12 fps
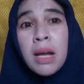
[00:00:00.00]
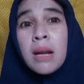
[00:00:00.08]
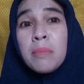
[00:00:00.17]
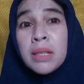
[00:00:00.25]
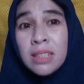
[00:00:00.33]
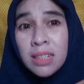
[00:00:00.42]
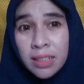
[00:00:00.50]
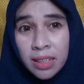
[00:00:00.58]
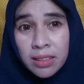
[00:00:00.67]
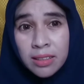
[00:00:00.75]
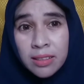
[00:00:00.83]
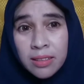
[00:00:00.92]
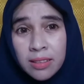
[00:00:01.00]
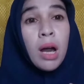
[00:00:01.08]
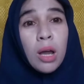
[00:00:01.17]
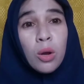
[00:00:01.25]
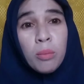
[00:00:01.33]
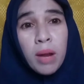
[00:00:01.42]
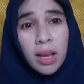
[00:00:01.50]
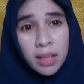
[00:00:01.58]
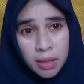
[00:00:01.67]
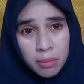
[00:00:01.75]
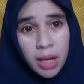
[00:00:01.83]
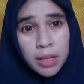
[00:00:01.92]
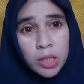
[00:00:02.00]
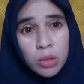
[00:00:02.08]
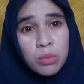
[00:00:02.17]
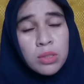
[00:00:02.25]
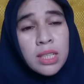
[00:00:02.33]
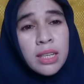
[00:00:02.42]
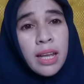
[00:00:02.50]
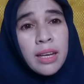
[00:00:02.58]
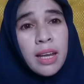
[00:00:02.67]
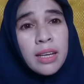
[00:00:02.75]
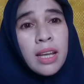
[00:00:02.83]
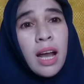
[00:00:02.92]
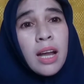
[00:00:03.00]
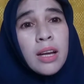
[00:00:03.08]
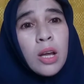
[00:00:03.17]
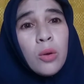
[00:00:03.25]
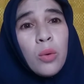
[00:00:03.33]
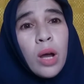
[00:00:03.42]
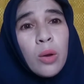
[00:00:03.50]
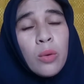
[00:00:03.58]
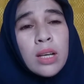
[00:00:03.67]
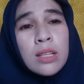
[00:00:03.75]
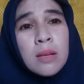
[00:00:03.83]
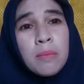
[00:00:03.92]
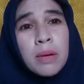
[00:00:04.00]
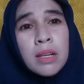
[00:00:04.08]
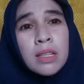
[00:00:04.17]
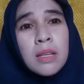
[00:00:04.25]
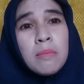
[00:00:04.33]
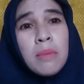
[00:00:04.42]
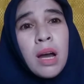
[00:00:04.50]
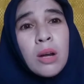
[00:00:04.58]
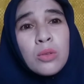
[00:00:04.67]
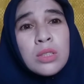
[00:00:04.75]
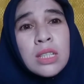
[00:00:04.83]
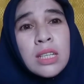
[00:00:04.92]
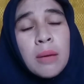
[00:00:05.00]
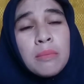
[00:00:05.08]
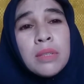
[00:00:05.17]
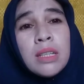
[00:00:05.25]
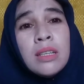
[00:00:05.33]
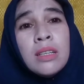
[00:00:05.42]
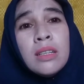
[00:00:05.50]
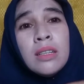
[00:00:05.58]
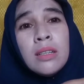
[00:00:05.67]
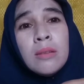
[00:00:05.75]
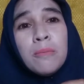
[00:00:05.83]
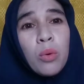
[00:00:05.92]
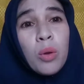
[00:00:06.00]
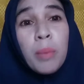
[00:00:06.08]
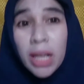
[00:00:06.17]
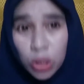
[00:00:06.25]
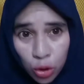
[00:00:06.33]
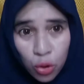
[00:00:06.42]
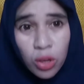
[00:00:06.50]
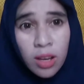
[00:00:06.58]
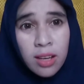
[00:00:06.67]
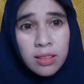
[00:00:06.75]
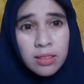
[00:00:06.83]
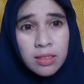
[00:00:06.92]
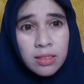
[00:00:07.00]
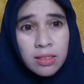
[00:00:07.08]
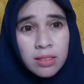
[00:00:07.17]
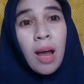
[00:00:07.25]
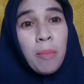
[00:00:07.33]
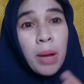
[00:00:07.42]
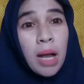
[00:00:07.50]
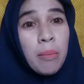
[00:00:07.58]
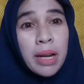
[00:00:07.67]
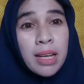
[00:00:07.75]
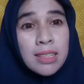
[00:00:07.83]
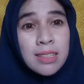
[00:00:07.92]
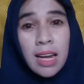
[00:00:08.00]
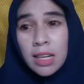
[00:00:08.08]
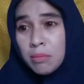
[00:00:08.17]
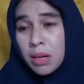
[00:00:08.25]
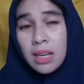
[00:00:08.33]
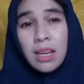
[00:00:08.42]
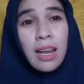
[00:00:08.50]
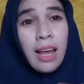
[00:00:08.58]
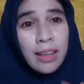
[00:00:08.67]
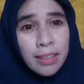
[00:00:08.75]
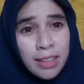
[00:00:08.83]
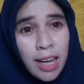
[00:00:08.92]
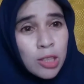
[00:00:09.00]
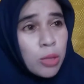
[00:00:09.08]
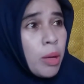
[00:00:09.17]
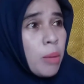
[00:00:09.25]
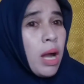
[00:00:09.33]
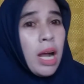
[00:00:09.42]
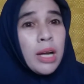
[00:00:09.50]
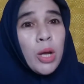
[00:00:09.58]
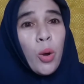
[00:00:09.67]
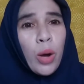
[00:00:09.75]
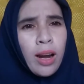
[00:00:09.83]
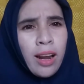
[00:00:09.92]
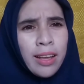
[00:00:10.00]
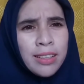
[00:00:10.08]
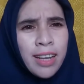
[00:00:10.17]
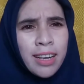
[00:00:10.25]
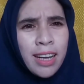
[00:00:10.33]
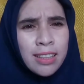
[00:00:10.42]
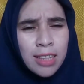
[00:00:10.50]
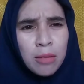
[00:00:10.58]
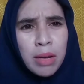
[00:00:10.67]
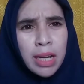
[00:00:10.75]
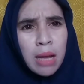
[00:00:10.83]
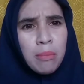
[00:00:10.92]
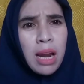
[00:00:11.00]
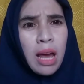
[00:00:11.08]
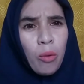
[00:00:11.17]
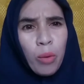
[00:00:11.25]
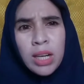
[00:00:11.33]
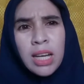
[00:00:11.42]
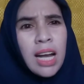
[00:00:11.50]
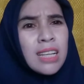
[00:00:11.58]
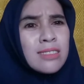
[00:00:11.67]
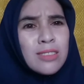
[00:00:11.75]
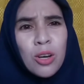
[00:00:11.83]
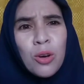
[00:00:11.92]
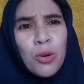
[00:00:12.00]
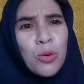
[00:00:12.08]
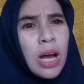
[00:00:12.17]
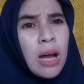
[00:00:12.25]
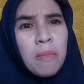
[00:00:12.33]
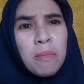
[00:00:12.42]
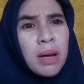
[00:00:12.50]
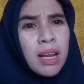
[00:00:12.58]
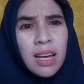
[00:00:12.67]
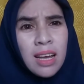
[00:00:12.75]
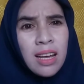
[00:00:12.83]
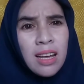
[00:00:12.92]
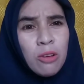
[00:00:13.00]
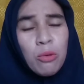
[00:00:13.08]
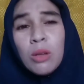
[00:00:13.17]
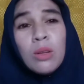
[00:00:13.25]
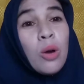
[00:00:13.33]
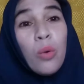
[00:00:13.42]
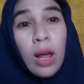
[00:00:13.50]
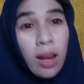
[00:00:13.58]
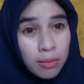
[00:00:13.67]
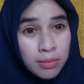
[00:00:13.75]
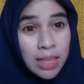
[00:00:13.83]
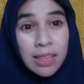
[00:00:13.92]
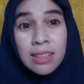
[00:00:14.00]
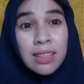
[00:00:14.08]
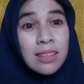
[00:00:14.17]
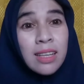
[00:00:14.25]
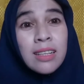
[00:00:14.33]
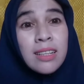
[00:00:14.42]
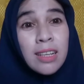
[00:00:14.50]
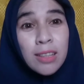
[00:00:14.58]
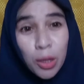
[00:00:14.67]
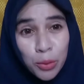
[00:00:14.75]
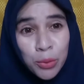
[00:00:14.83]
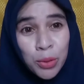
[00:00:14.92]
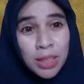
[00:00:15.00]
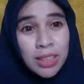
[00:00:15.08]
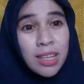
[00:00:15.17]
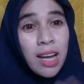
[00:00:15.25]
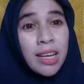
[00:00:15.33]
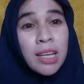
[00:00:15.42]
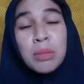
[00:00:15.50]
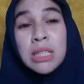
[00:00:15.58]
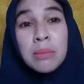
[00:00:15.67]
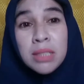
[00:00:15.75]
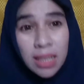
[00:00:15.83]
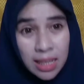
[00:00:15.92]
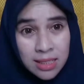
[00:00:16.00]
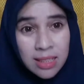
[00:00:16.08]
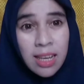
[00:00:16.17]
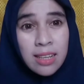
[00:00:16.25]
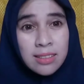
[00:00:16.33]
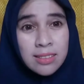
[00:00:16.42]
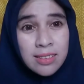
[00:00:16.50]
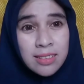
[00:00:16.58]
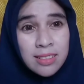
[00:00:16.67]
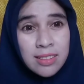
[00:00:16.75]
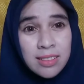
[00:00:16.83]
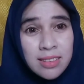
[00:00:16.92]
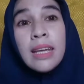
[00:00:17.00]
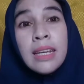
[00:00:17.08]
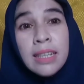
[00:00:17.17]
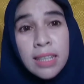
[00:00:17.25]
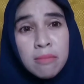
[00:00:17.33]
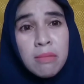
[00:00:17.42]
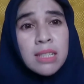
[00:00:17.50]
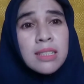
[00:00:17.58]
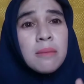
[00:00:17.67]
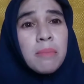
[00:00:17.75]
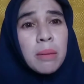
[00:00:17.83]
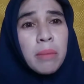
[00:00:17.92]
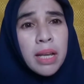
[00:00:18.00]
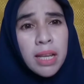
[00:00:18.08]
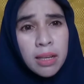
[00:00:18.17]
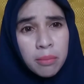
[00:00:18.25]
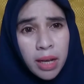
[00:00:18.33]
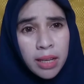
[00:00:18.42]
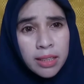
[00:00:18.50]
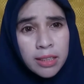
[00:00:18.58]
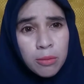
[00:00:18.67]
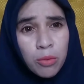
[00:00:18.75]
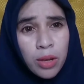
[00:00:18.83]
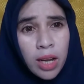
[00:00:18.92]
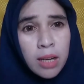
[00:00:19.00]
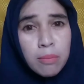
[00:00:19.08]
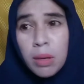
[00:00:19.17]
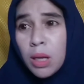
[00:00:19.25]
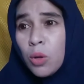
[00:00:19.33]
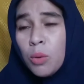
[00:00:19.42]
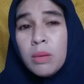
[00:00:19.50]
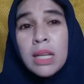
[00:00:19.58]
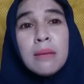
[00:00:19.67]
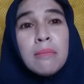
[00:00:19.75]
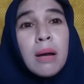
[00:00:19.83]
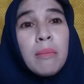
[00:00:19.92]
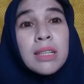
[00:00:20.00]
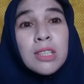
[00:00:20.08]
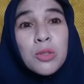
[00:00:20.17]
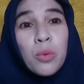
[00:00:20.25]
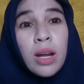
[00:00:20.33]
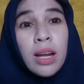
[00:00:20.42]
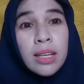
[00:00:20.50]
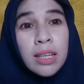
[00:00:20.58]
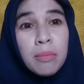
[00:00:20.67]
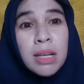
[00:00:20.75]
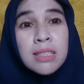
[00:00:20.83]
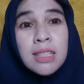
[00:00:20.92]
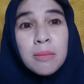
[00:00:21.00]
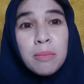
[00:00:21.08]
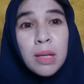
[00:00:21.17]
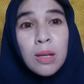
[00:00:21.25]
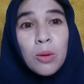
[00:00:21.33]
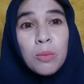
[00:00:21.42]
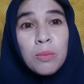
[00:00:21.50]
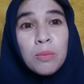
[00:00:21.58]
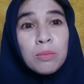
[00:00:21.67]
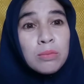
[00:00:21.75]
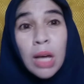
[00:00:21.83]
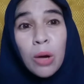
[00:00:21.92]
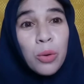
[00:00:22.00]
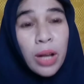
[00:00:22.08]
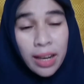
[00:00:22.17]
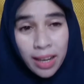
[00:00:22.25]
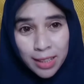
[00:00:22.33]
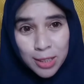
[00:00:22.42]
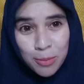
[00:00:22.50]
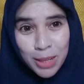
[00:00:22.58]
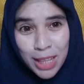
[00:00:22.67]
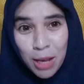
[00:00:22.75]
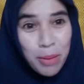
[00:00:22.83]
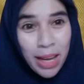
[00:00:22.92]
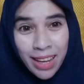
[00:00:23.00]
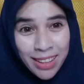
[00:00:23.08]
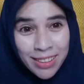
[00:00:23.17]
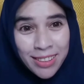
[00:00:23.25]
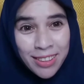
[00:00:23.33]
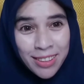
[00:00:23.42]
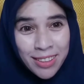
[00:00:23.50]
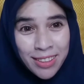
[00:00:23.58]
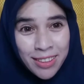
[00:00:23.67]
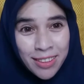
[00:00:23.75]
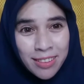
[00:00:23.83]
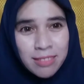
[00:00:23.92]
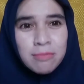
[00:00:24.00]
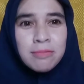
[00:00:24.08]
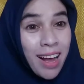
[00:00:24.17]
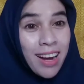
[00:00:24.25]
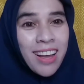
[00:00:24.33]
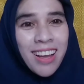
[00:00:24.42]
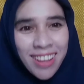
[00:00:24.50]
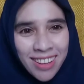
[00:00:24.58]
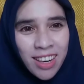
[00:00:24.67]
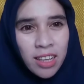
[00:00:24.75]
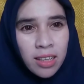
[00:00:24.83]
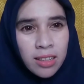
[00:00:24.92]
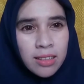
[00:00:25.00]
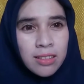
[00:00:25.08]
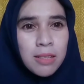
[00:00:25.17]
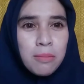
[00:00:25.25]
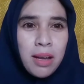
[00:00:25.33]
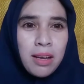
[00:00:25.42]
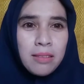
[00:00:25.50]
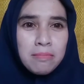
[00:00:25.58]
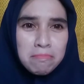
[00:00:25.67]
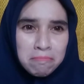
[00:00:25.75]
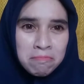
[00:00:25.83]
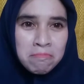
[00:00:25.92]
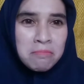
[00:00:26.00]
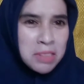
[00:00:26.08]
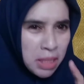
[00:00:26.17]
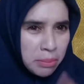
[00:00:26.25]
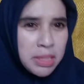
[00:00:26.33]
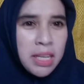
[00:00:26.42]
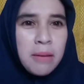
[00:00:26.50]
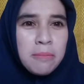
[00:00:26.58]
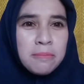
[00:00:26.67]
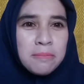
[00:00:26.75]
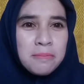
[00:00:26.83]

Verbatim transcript: para penyelidik. Belum lagi, Mak, di tubuh Zinaida ini ada luka-luka seperti baru siap di dipukul pakai tongkat. Apakah mereka saling berkelahi atau memang ada orang lain yang datang mereka melawan atau apalah wallahu alam kita tidak tahu, tidak ada yang bisa menjelaskan. Ini masih empat mayat mak yang ditemukan, belum lima mahasiswa lagi masih belum tahu keadaannya seperti apa kan? Kal kaget lagi nanti mak. Hmm, siap-siap